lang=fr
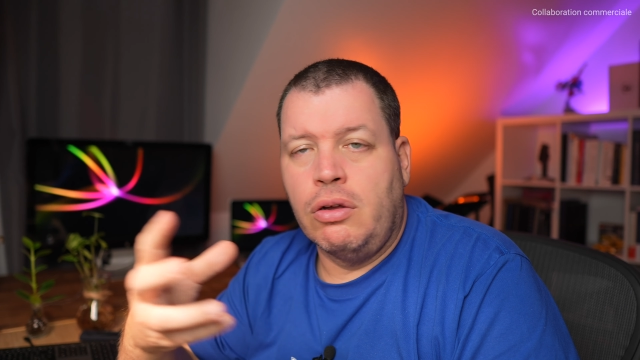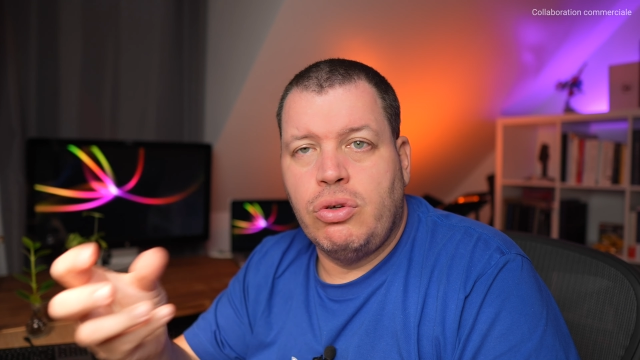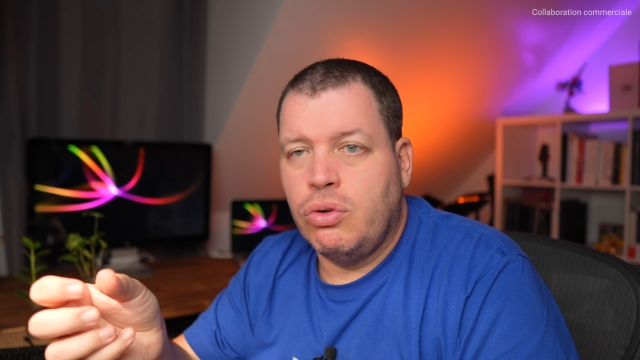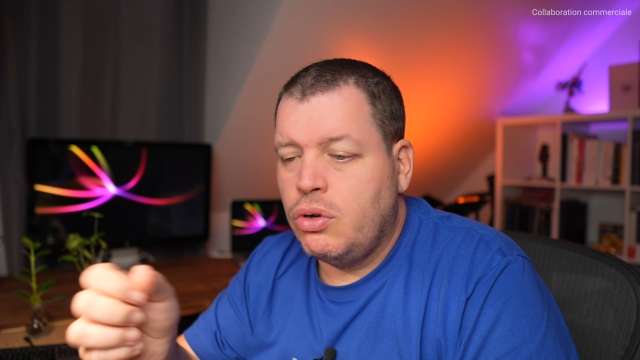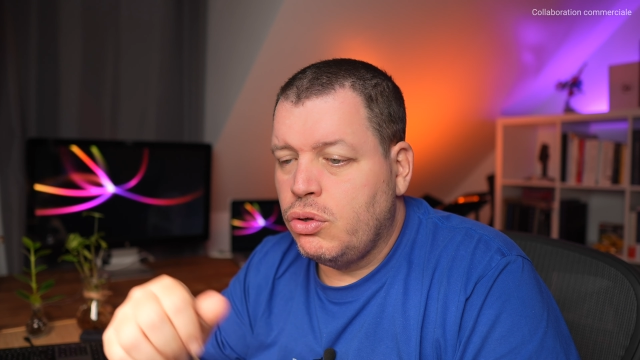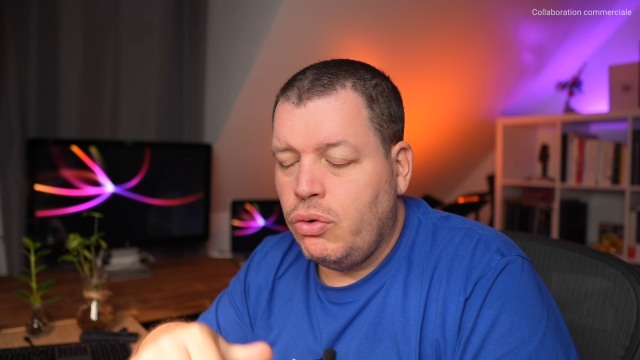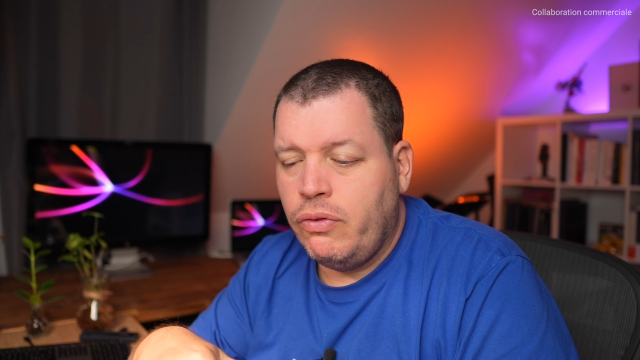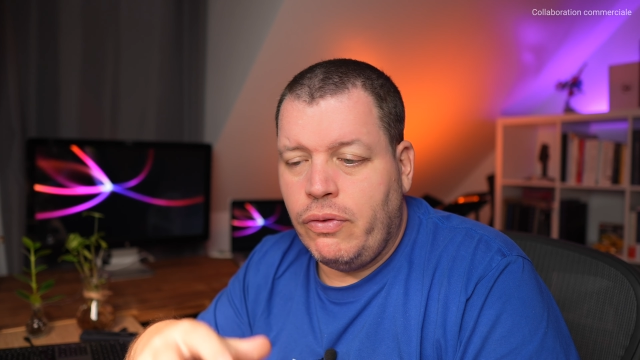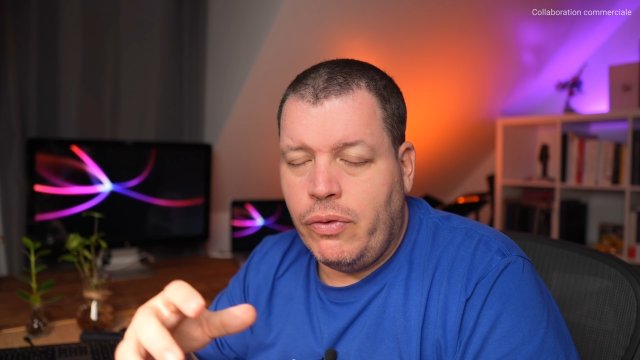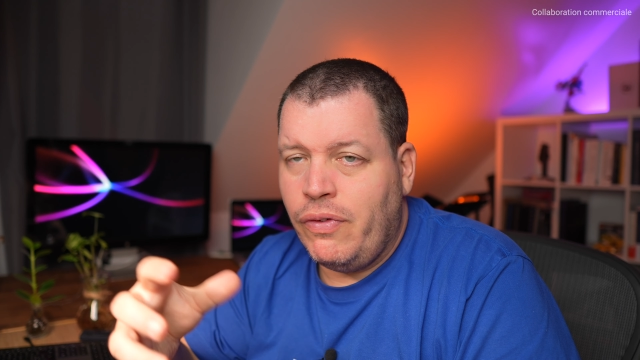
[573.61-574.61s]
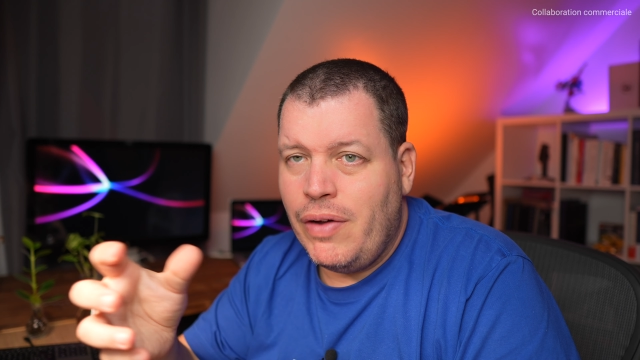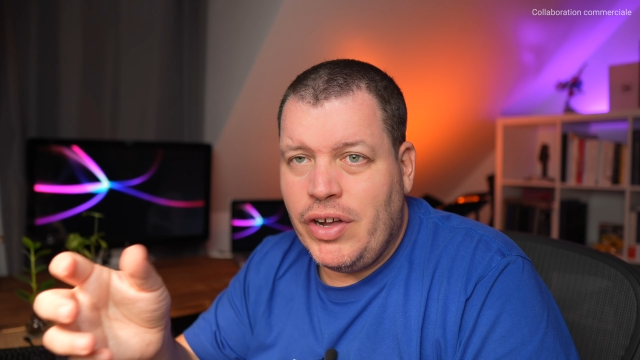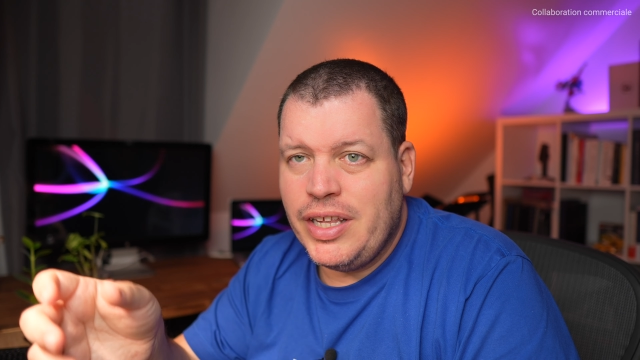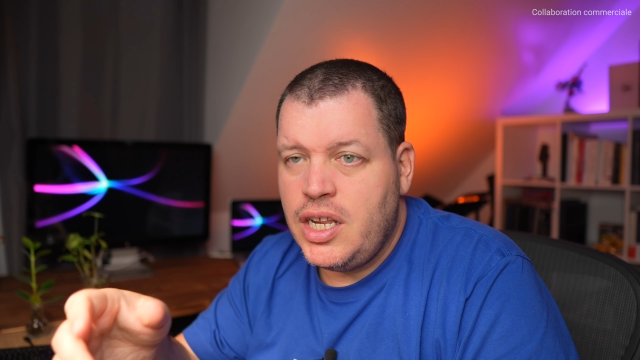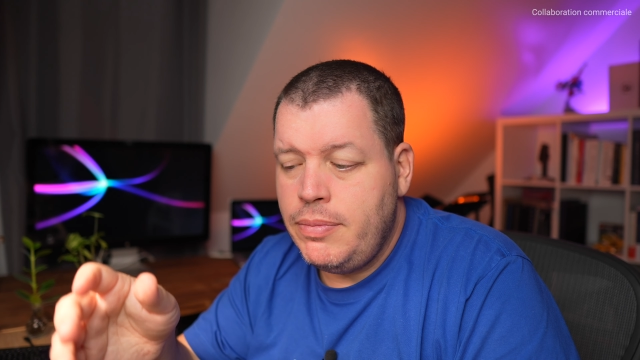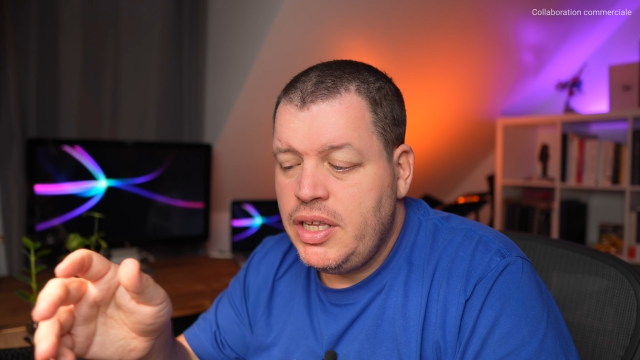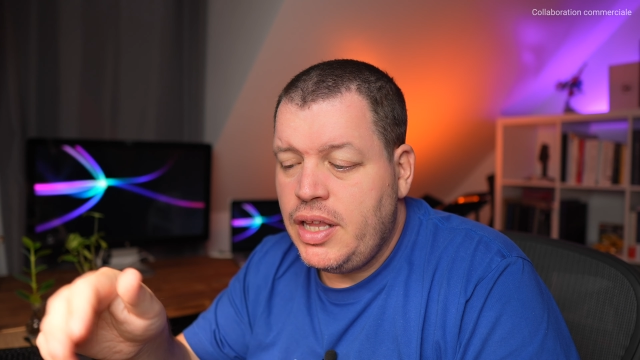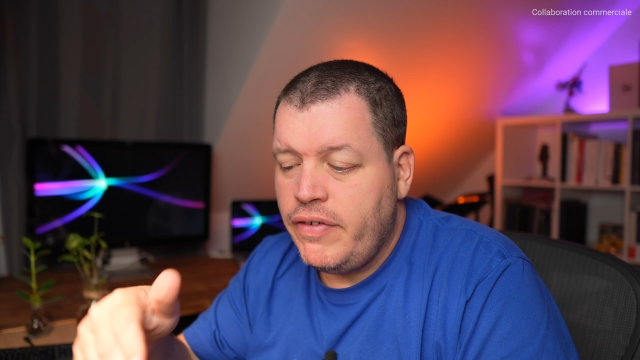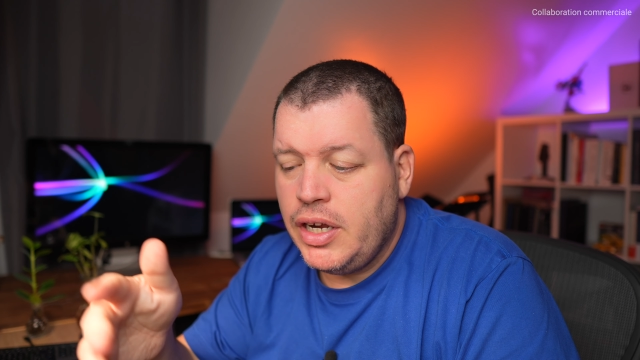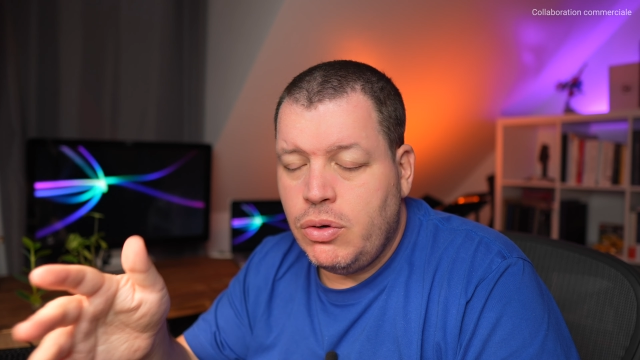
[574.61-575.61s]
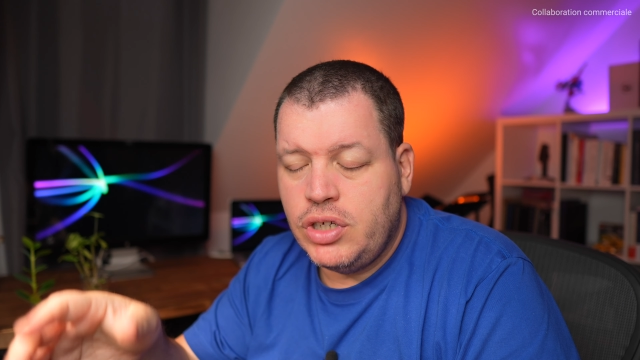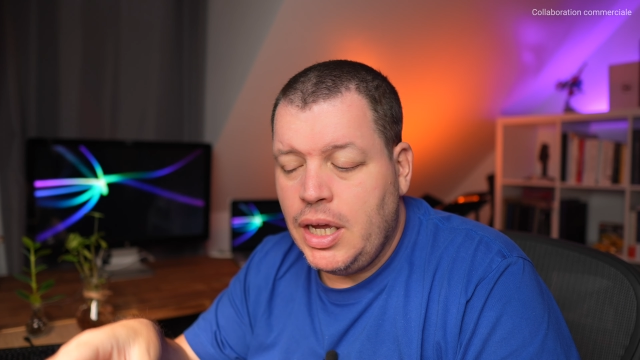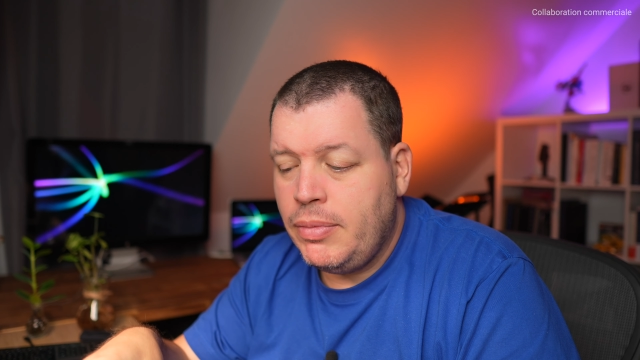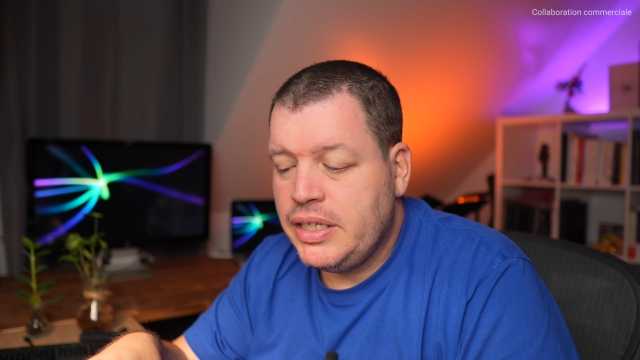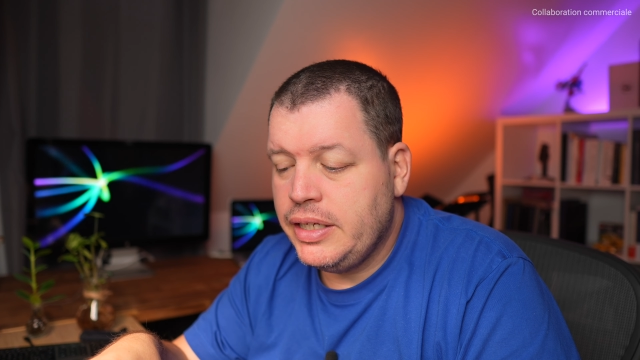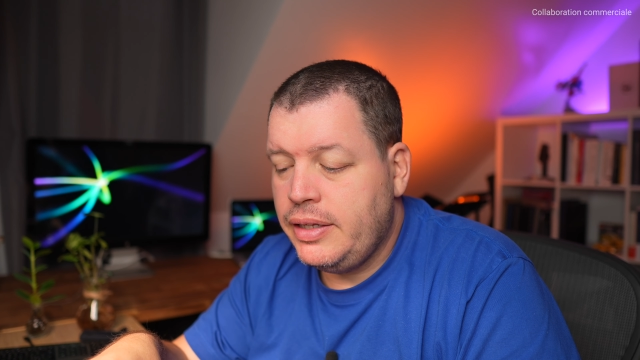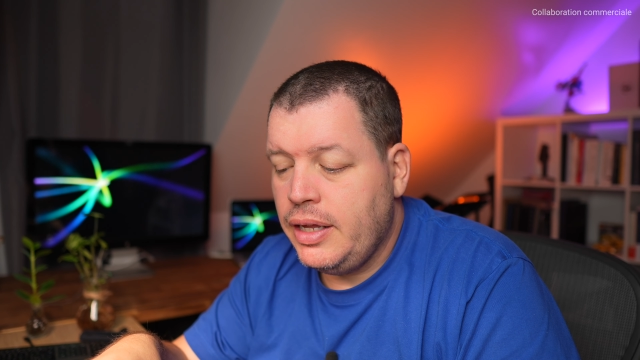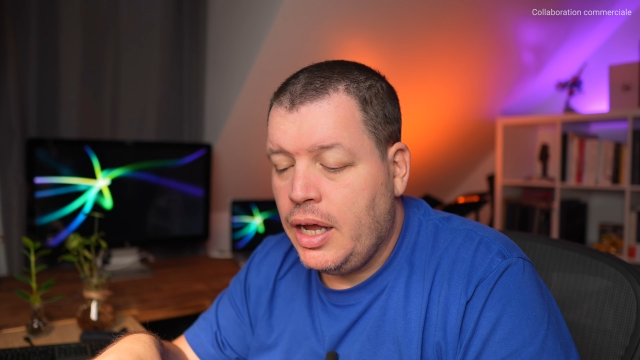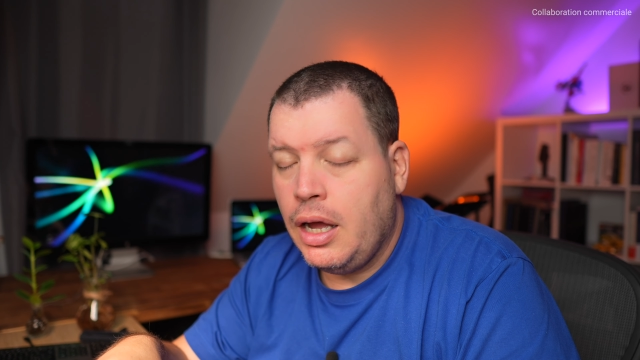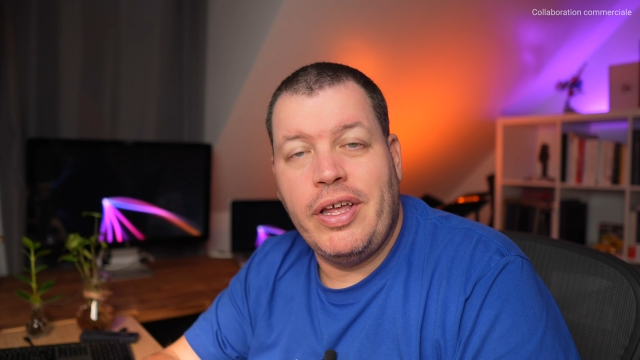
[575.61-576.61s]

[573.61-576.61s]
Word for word: que quand on va avoir des limites avec le câble, etc.